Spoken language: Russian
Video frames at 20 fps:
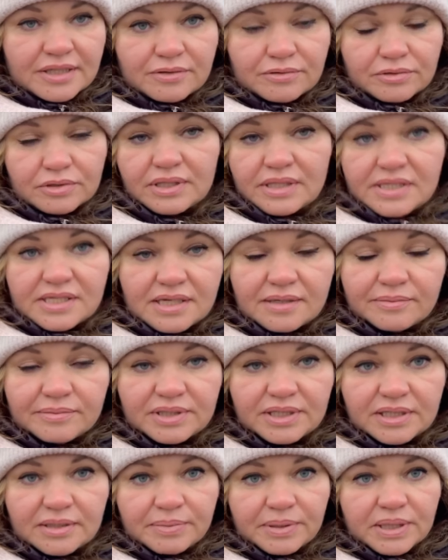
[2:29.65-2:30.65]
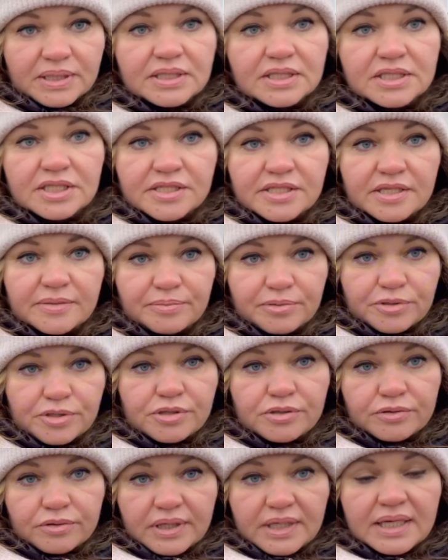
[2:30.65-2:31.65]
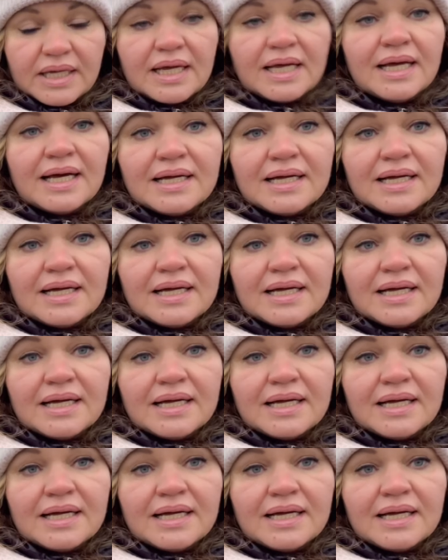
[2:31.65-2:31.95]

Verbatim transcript: Он на самом деле практически пустой.